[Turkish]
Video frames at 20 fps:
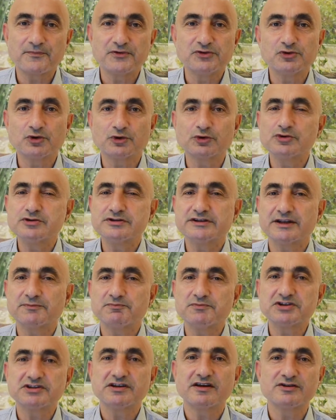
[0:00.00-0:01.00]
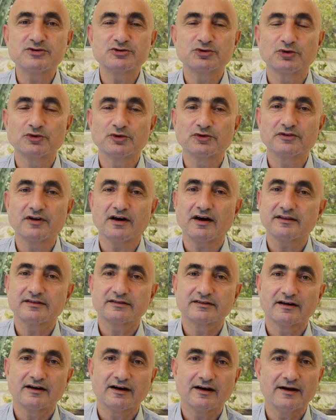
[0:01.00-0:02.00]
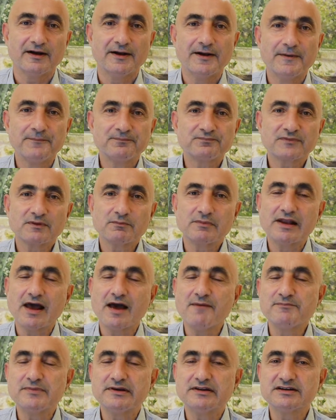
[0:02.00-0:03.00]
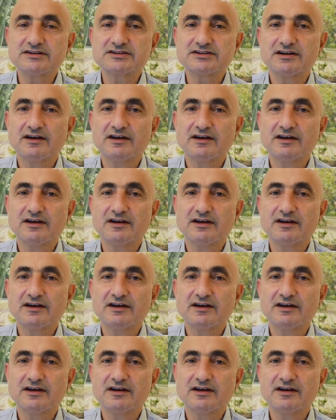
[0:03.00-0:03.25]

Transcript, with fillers: 1970'lerin sonunda hatta bilen bilir